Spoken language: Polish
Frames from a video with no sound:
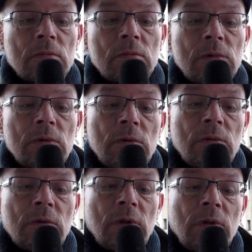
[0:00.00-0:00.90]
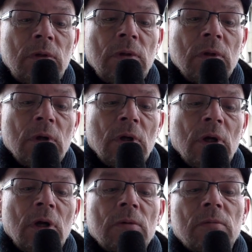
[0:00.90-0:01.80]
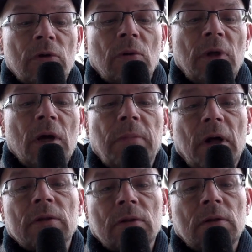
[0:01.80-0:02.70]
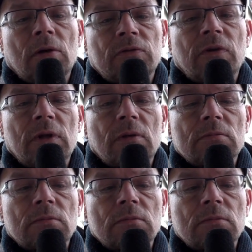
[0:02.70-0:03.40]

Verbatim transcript: I, i podobnie jak pan to oceniam.